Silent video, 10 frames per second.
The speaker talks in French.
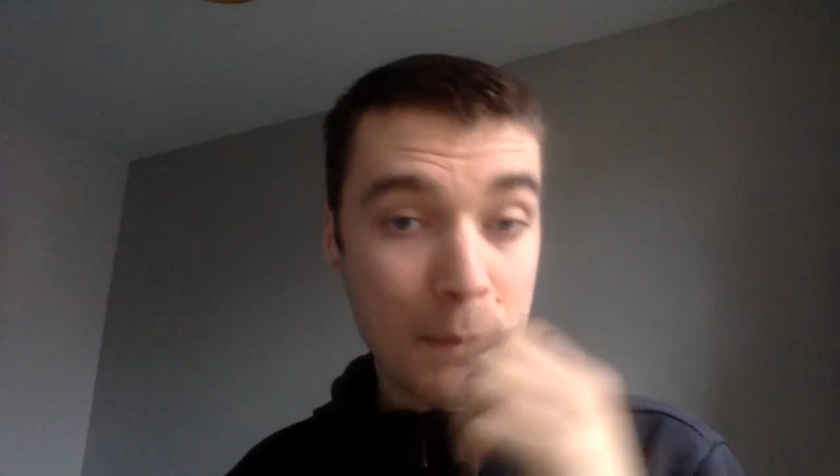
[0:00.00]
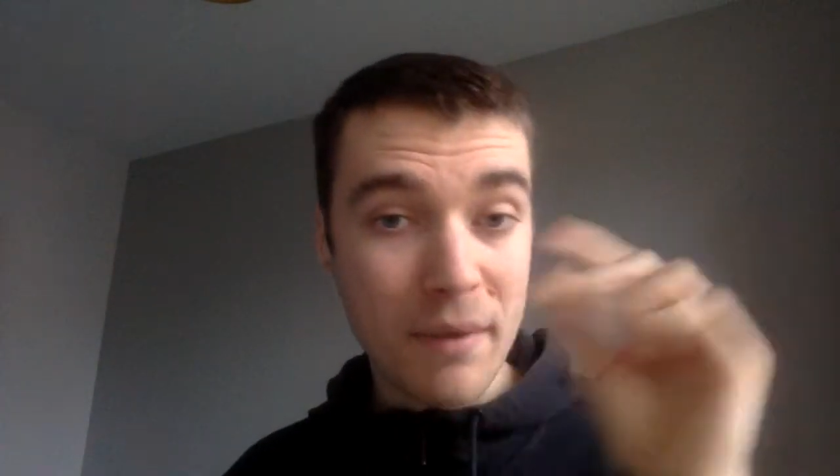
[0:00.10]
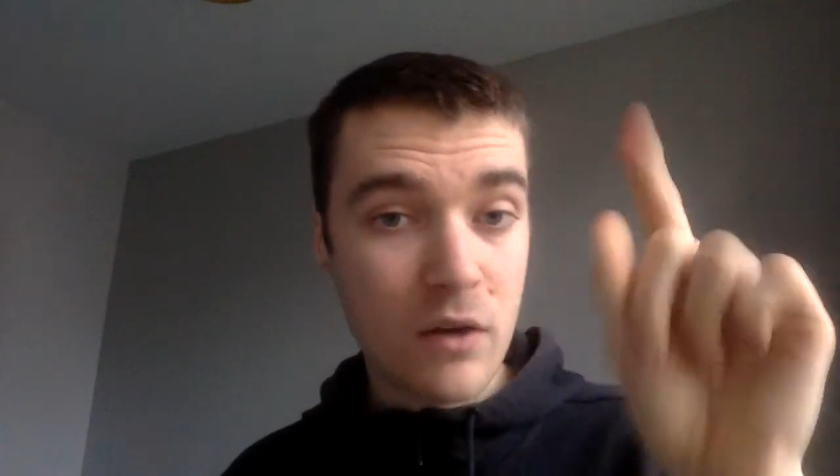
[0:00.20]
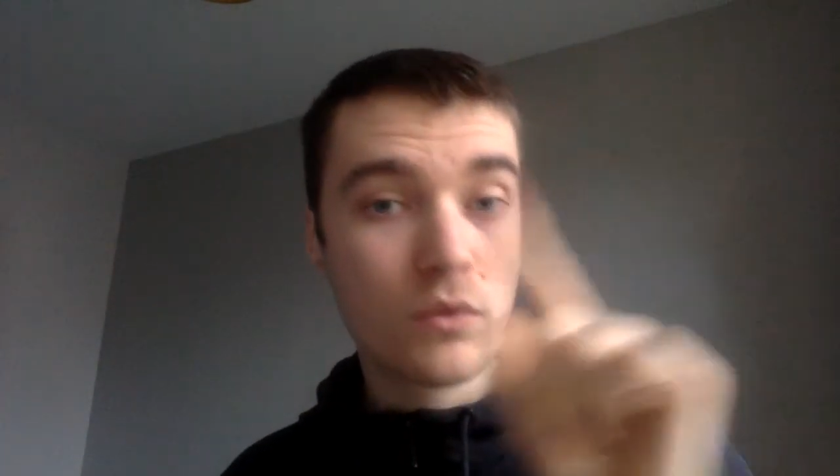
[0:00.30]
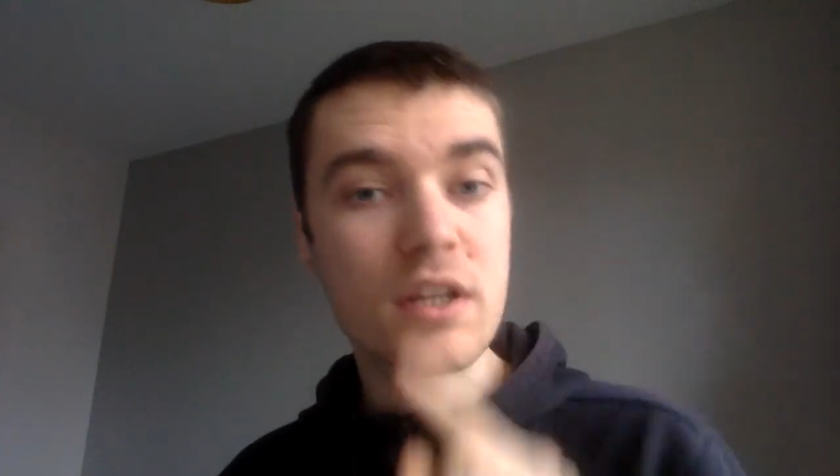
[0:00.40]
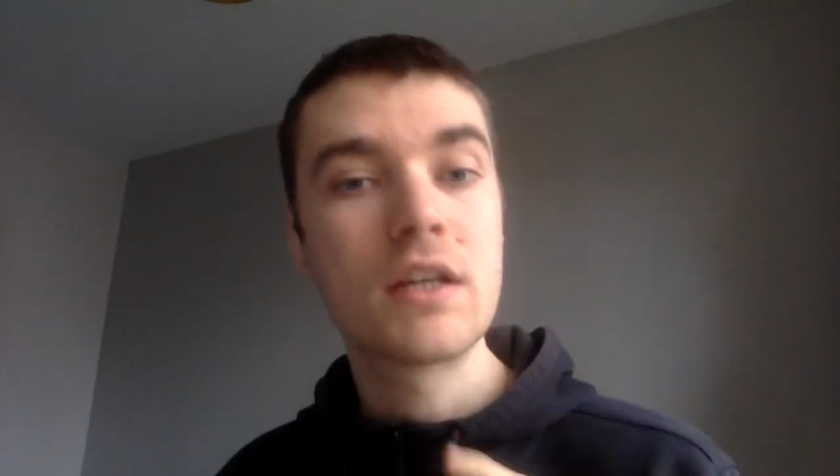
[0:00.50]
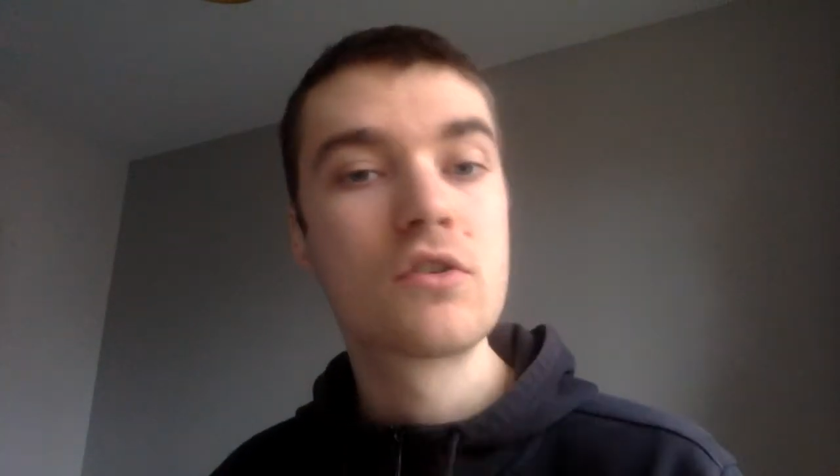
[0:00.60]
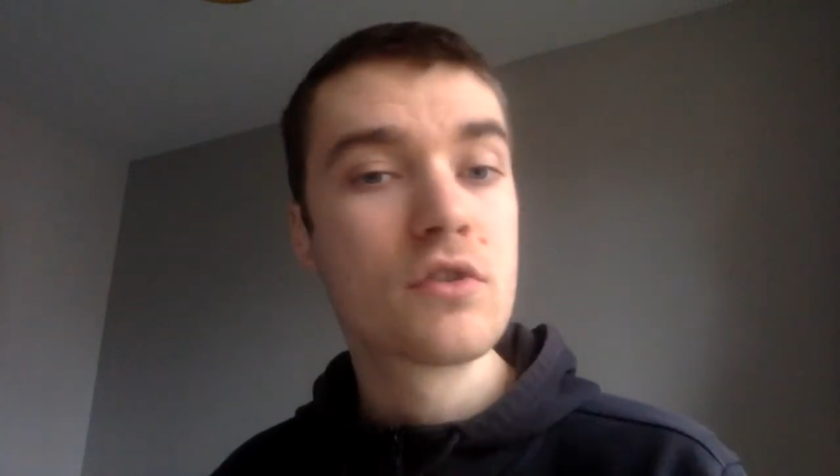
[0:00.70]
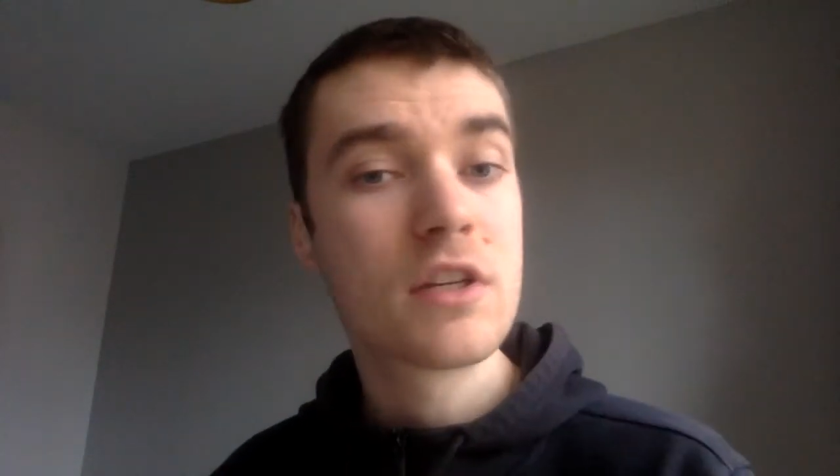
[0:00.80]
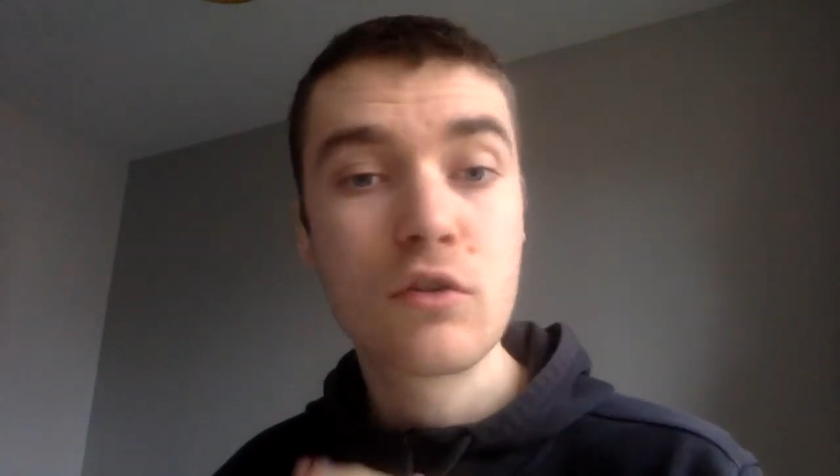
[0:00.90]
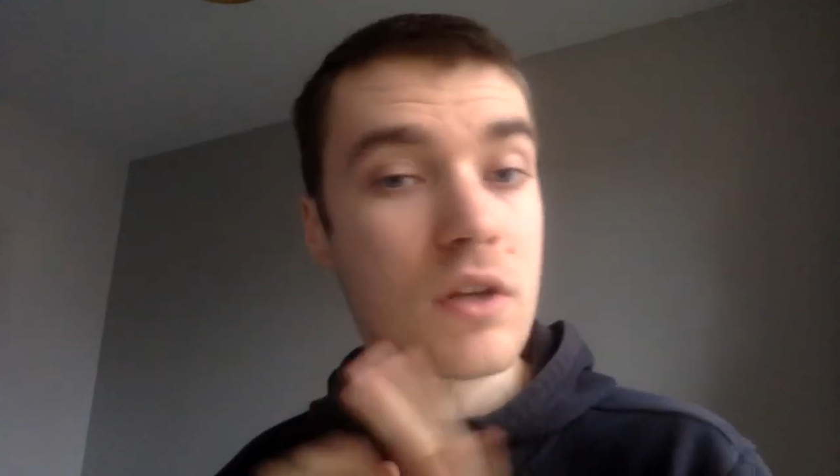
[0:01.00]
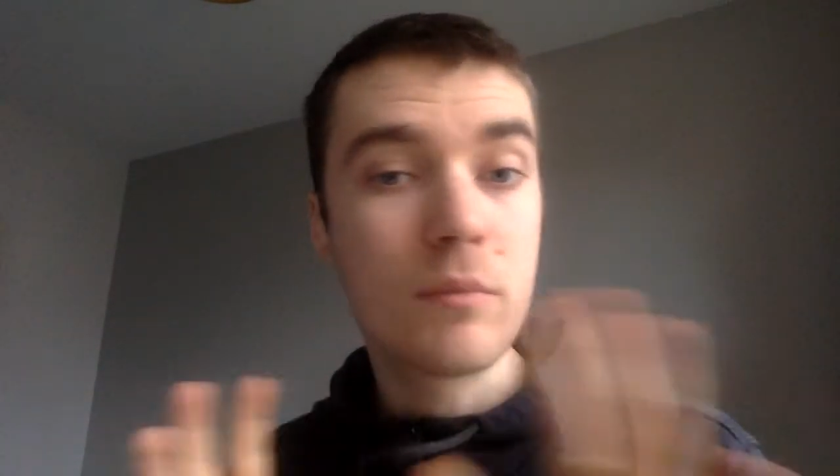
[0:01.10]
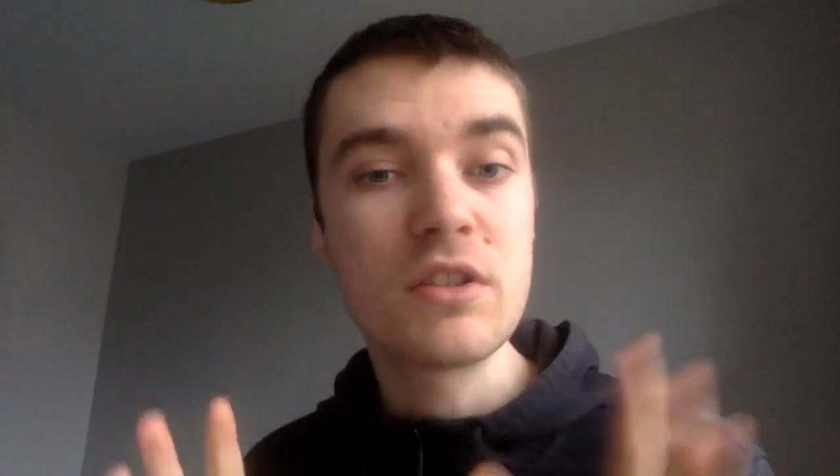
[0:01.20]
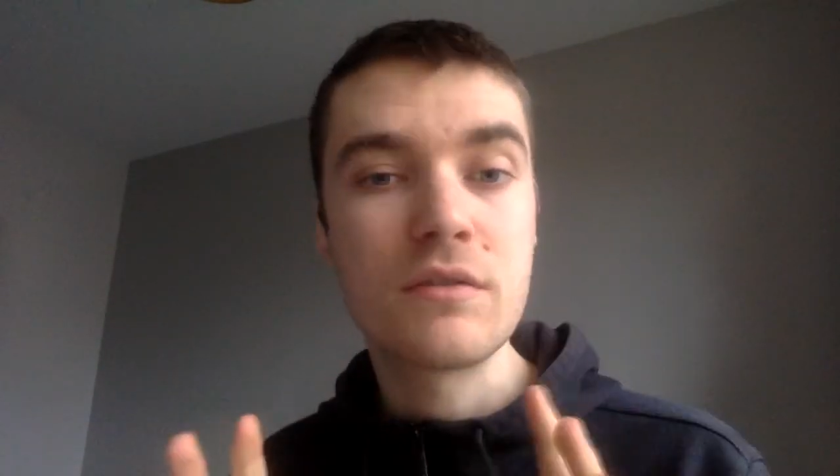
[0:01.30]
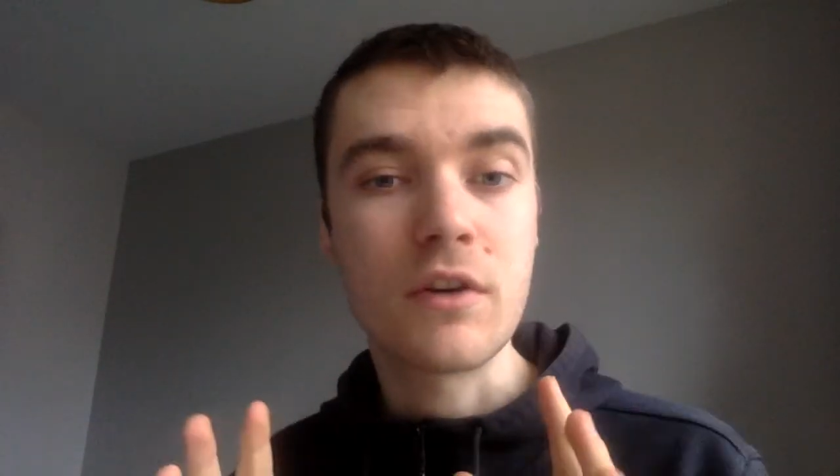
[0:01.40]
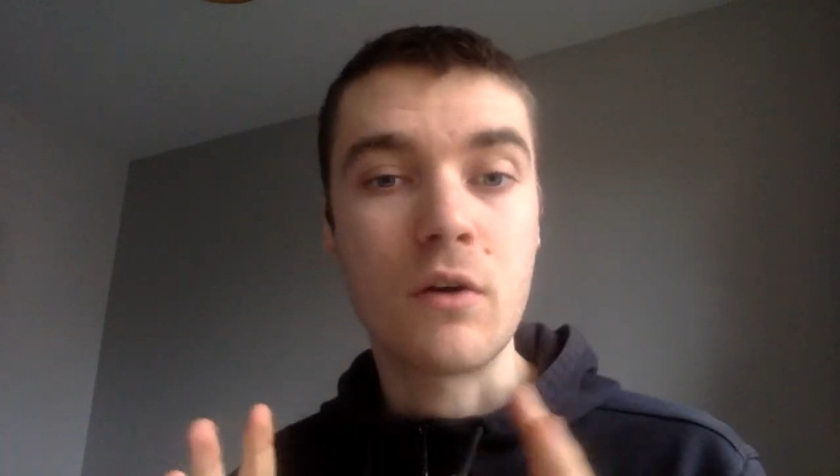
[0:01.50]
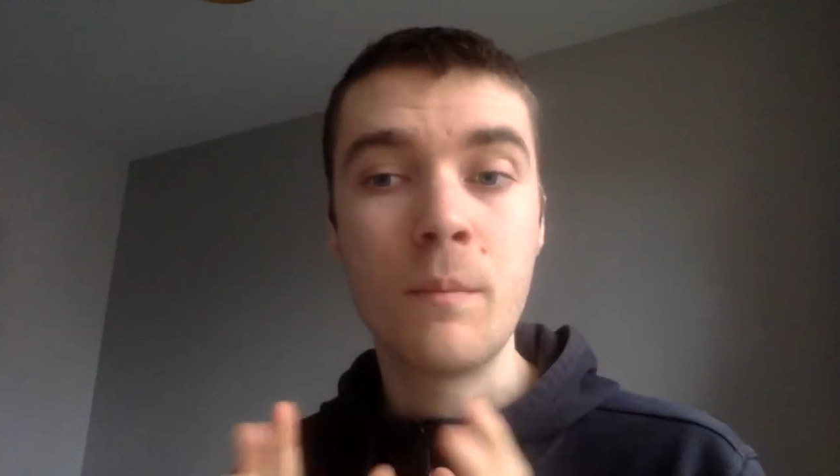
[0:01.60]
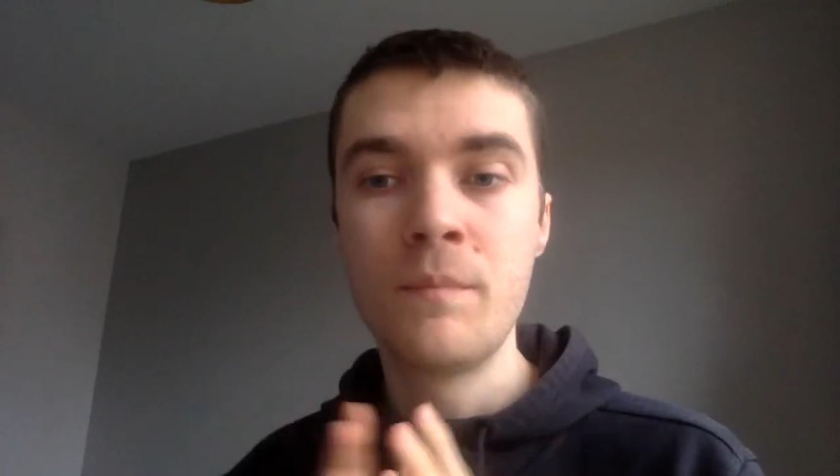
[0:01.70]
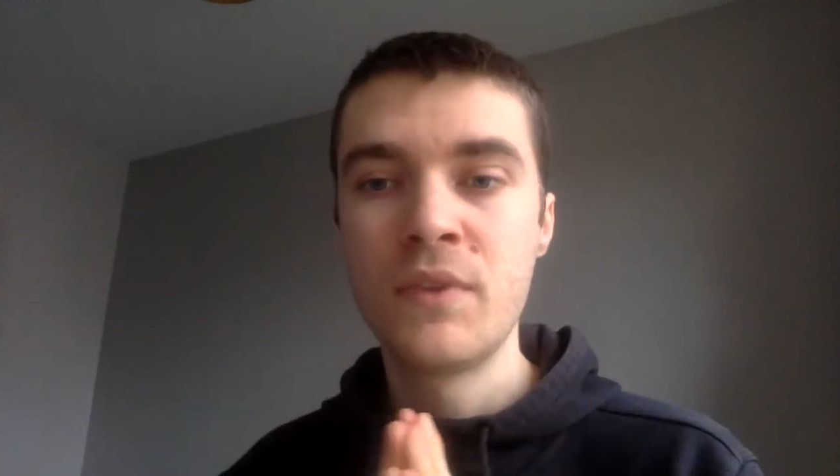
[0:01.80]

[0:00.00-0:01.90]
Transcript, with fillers: Par contre, il y a quelque chose qui est totalement différent.